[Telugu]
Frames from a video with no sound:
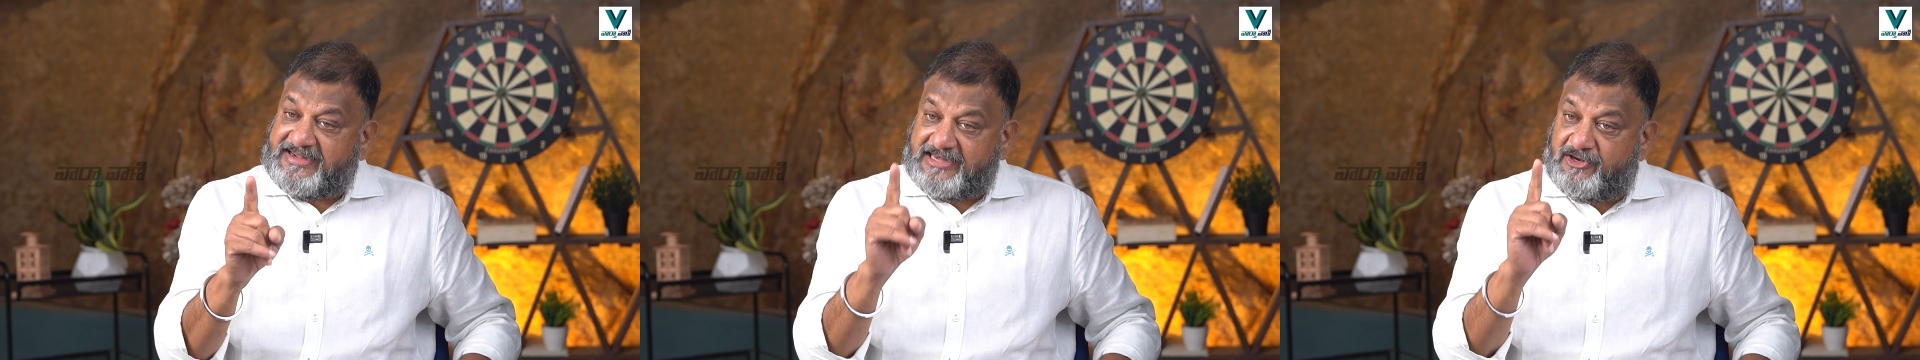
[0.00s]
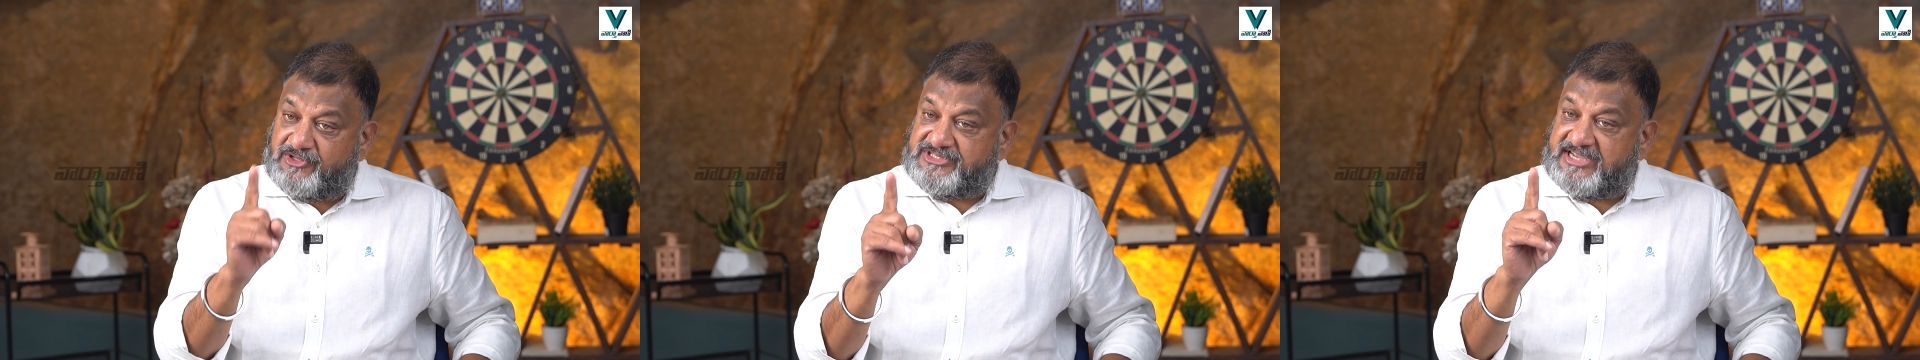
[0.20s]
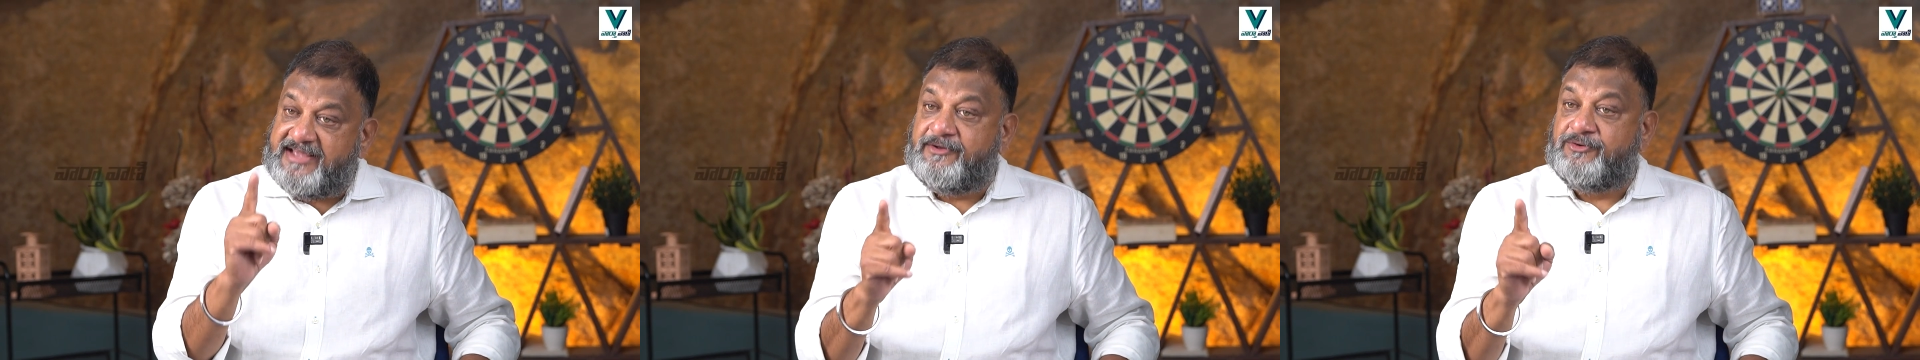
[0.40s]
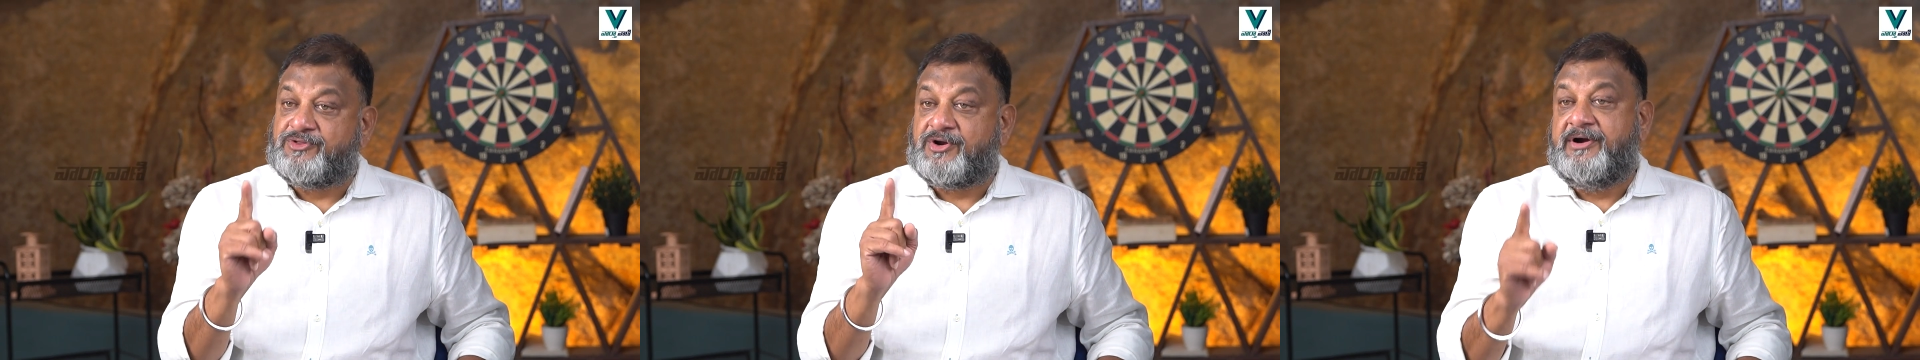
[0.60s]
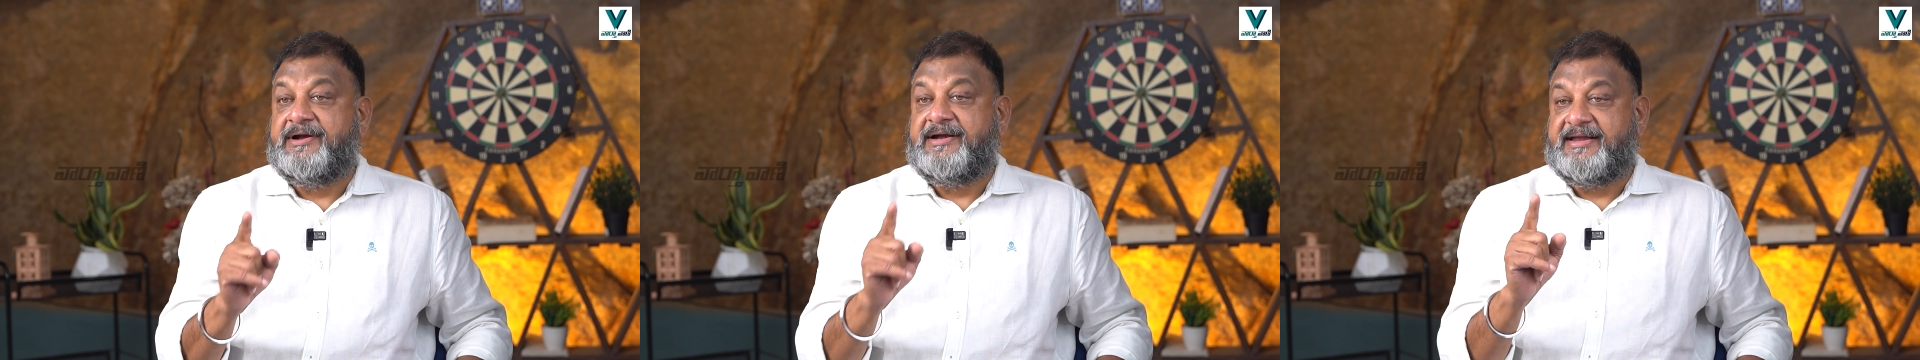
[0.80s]
పార్టీలో జాయిన్
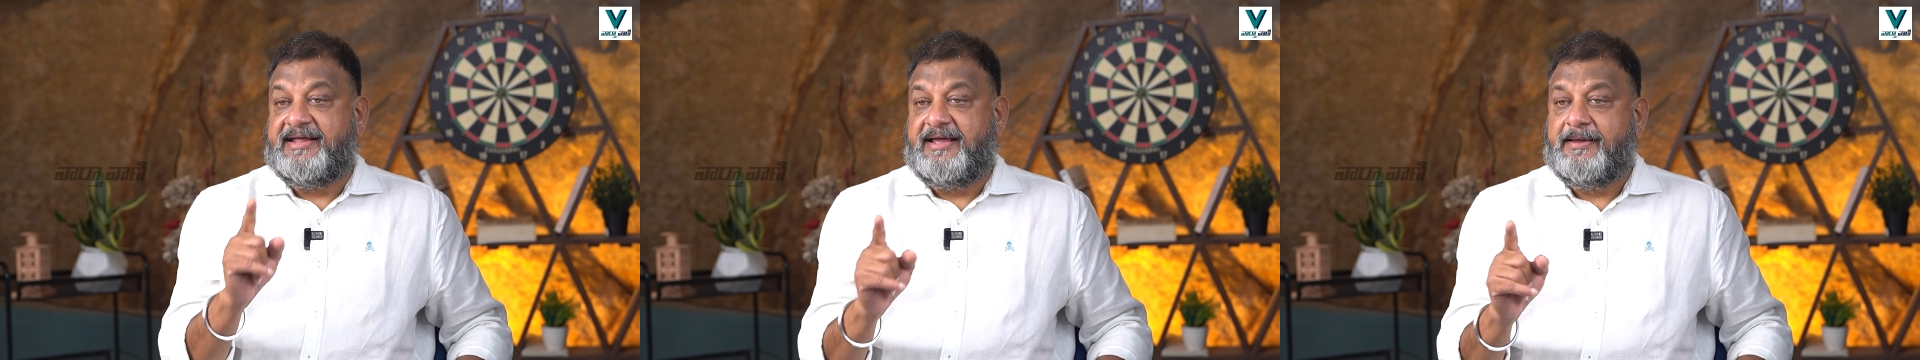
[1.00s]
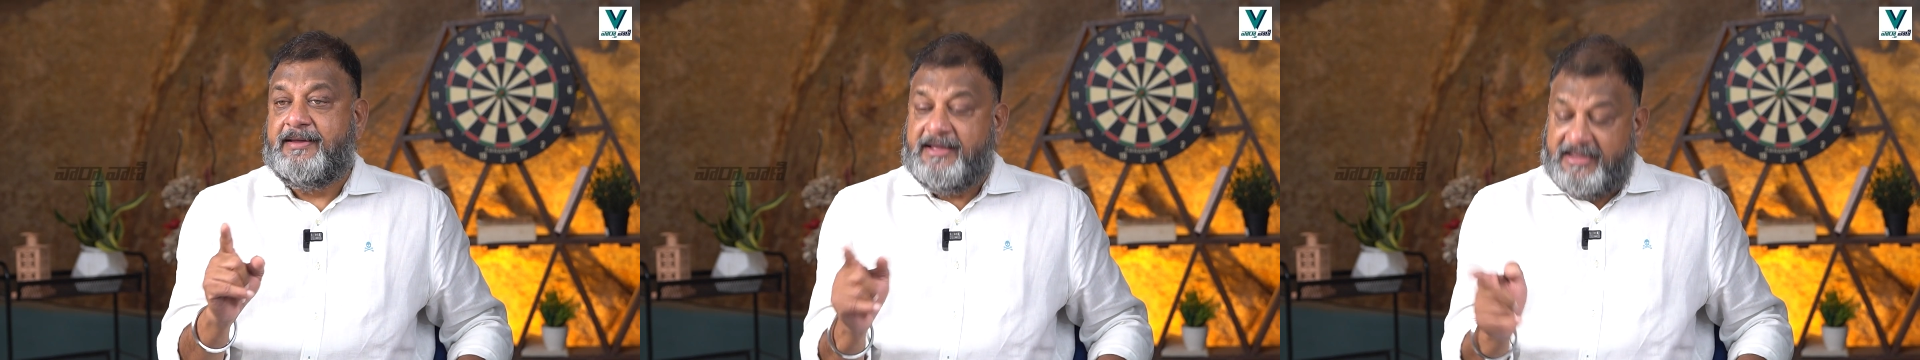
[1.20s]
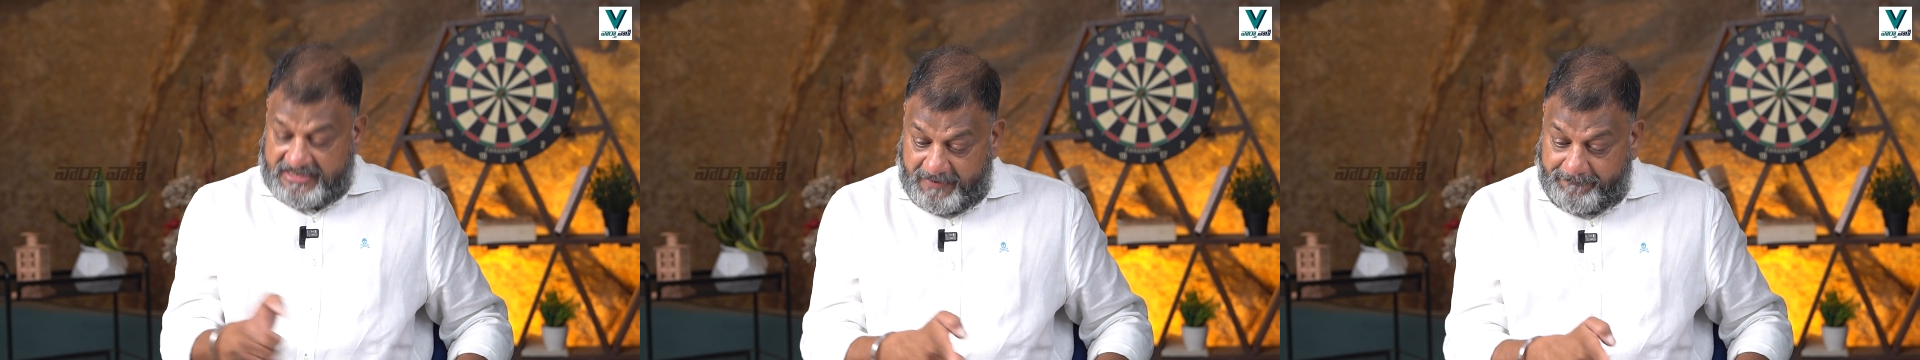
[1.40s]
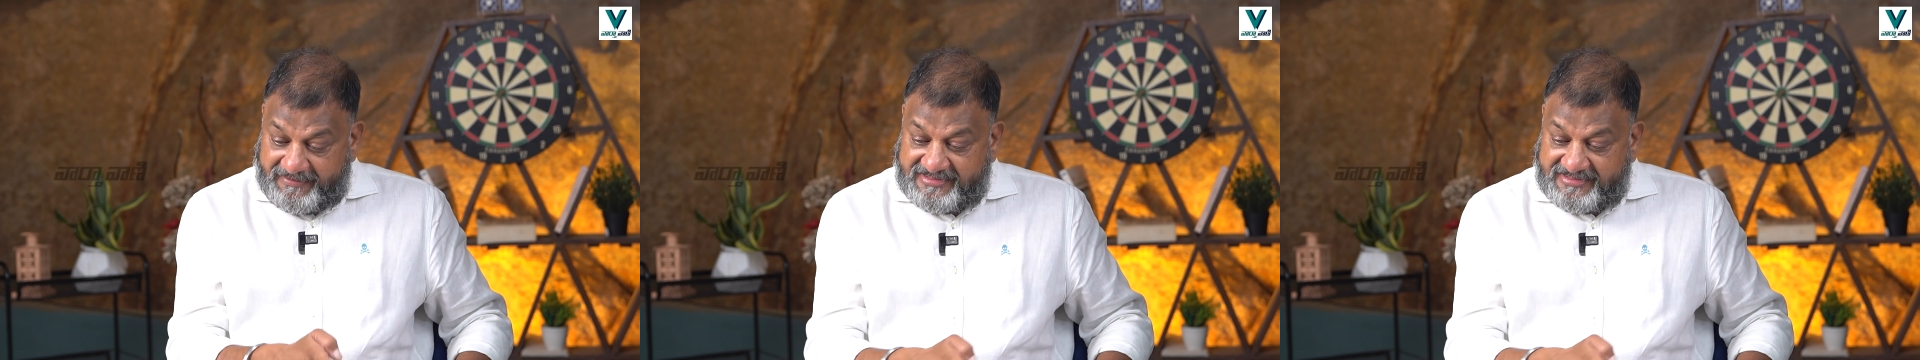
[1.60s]
అవుతున్నాడంటే ఈ